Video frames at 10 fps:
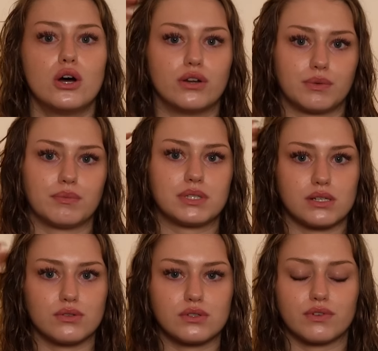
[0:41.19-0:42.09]
Und ich bin ein bisschen
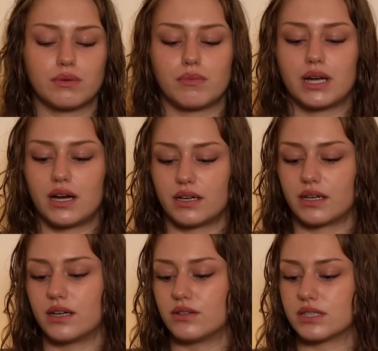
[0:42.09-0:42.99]
unzufrieden mit meinen Haaren
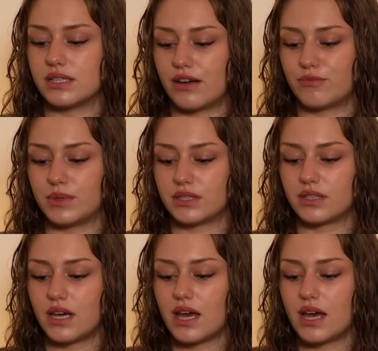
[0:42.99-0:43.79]
gerade und das nervt mich.